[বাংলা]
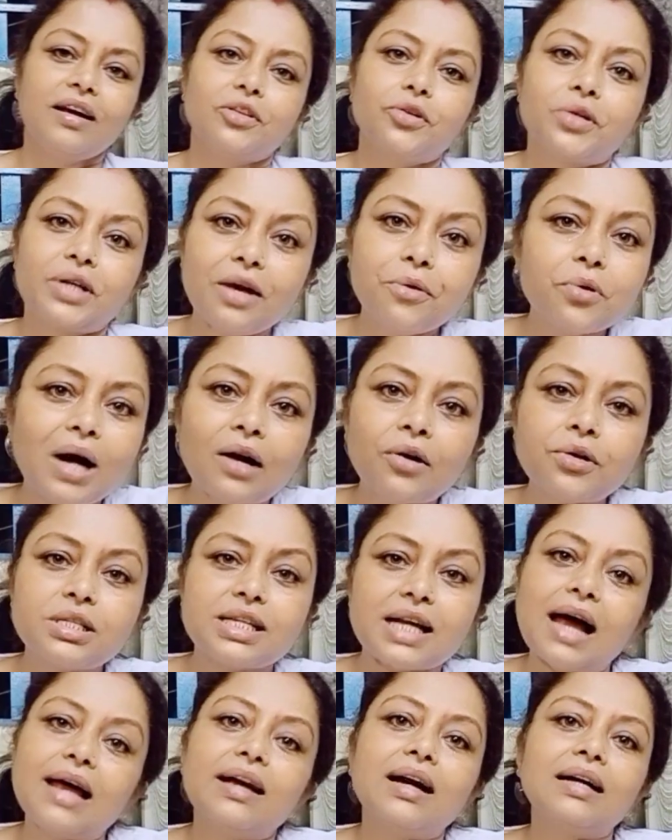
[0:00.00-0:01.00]
তো কেউ কারোর
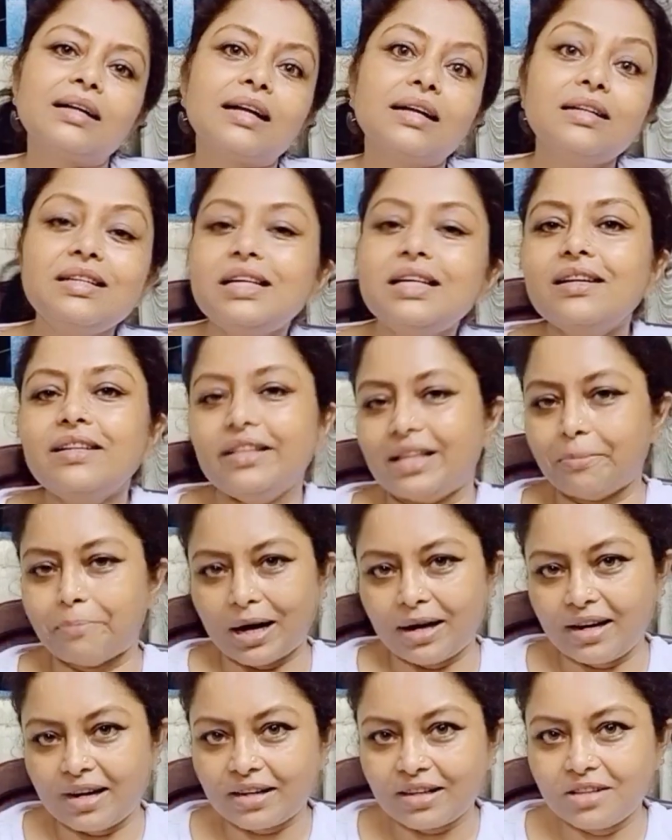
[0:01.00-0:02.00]
জায়গাটা নিয়ে নিতে
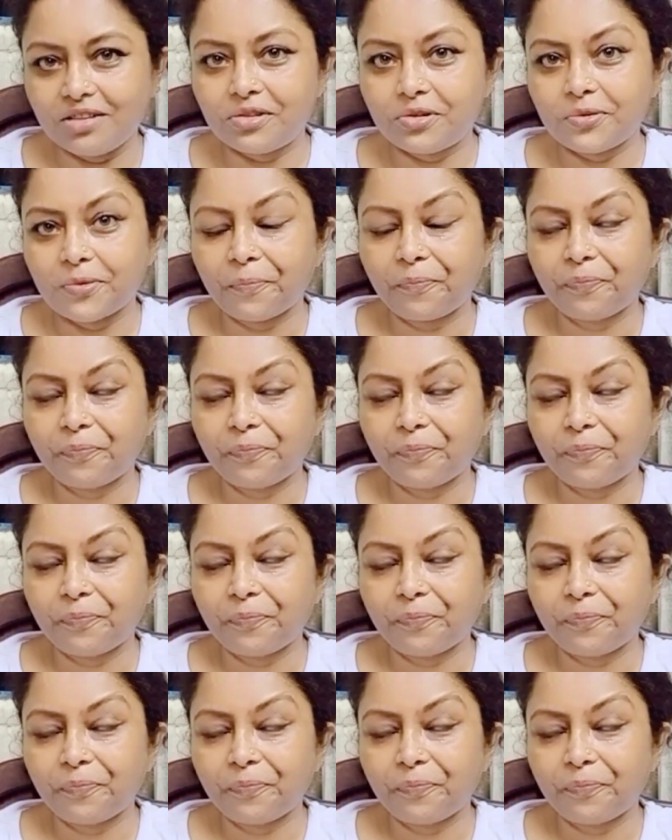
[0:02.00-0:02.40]
পারে না কিন্তু